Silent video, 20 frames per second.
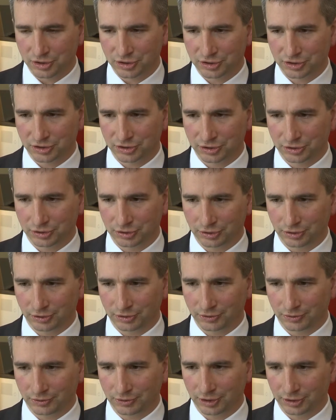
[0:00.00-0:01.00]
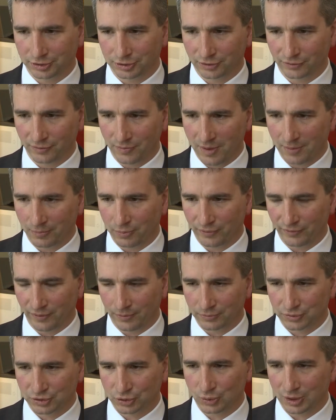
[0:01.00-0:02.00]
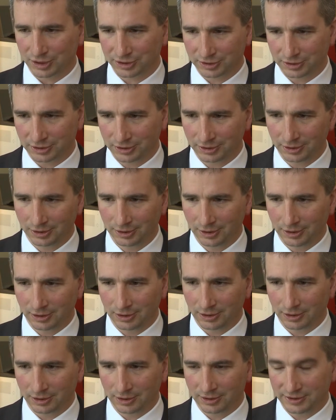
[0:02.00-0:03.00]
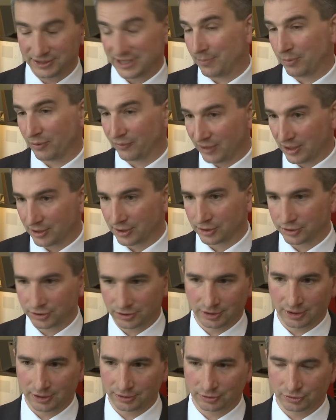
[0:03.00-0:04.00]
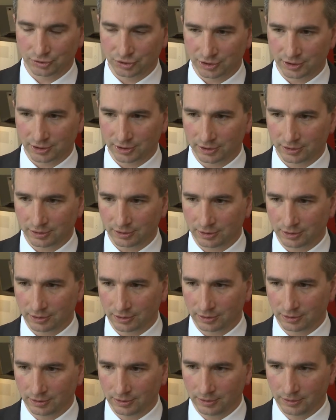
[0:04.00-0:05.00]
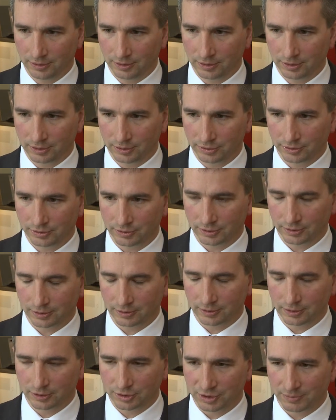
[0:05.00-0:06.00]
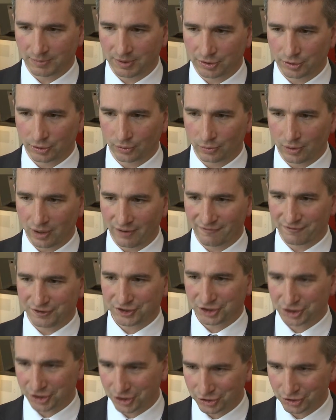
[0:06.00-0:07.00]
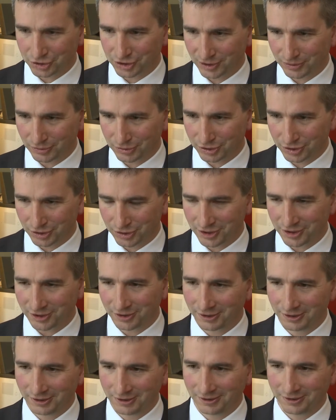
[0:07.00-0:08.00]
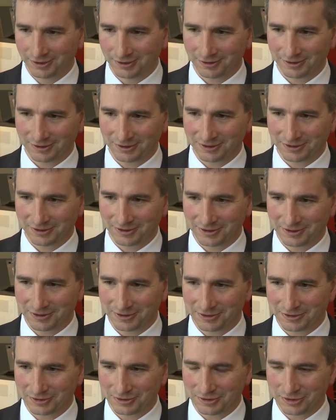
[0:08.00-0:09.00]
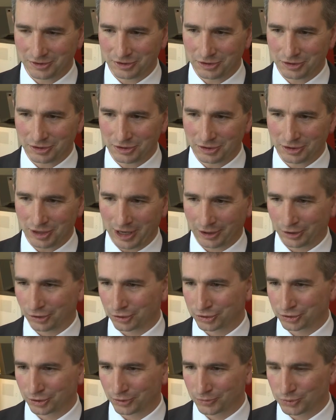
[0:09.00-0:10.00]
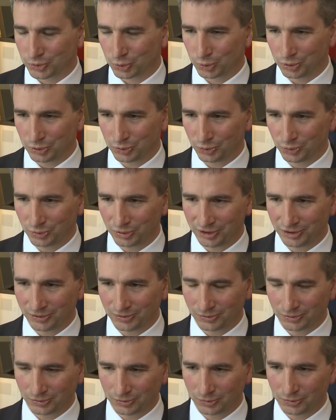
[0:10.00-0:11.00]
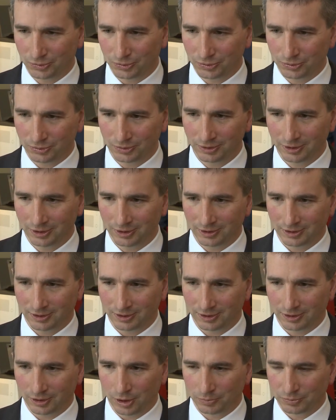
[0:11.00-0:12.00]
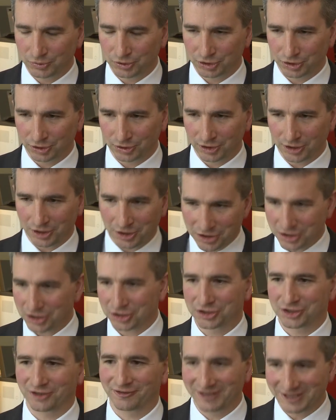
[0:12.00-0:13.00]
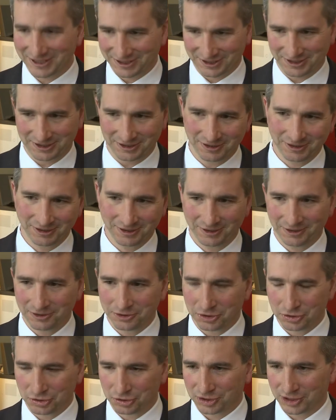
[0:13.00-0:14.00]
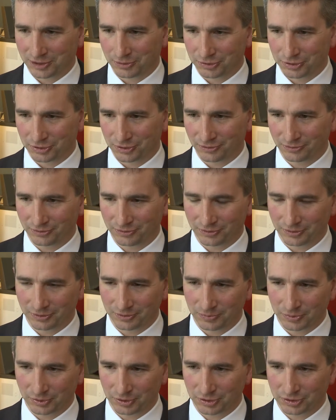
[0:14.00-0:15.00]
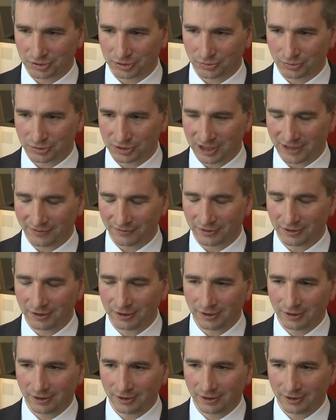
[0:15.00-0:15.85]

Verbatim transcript: z dodatkowym napływem składki zapowiada się na to, że, że będą wyższe niż założone, i, a koszty obsługi długi, długu E, obniżone jeszcze więcej e, niż założono w e, projekcie ustawy.